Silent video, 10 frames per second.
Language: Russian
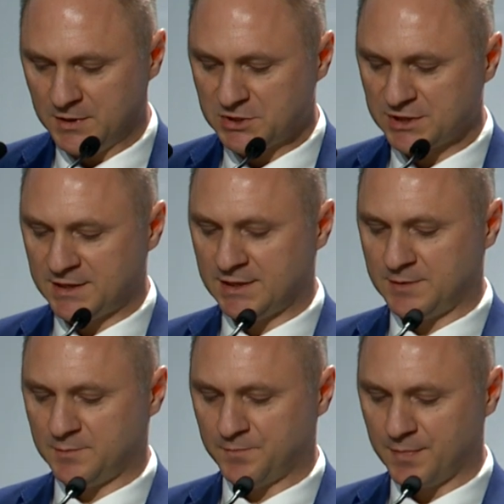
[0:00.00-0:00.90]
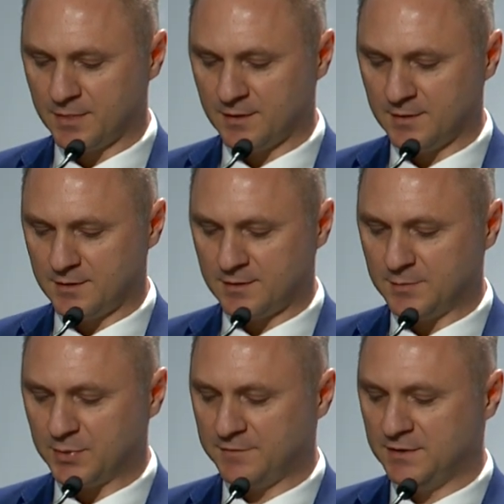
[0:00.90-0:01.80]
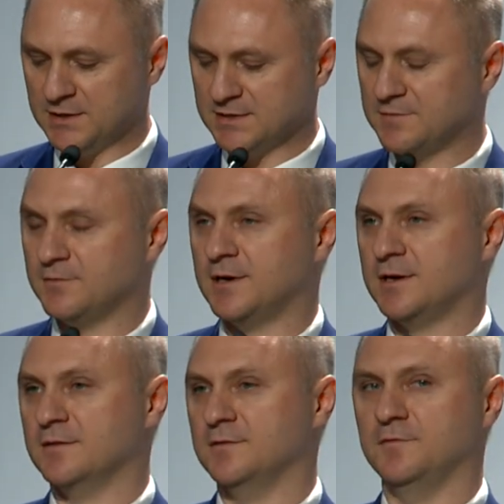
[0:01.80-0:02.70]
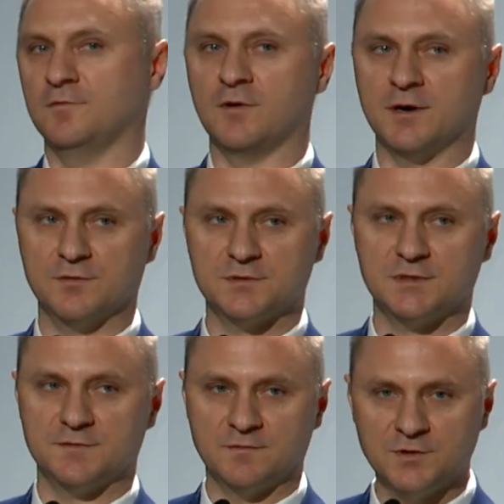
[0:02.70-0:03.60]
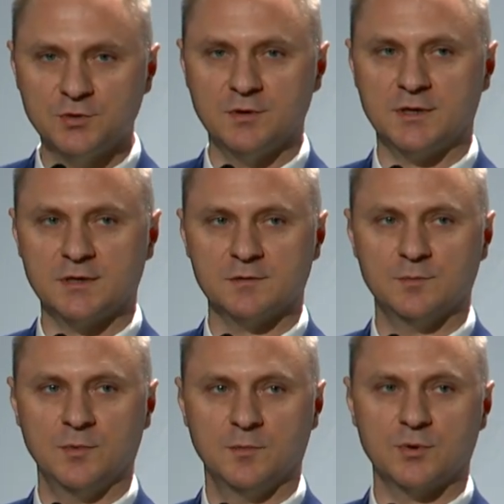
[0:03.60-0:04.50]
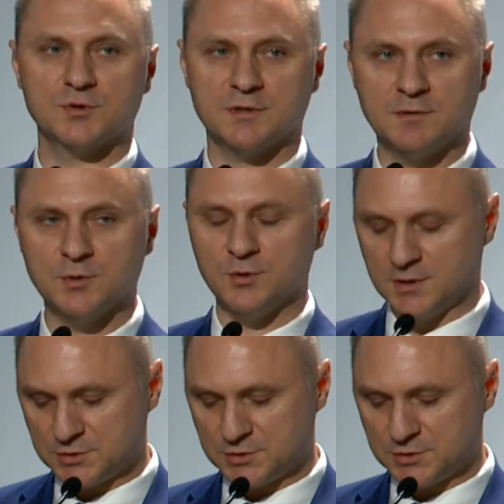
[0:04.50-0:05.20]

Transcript: решением э, правительства в августе, в июле прошлого года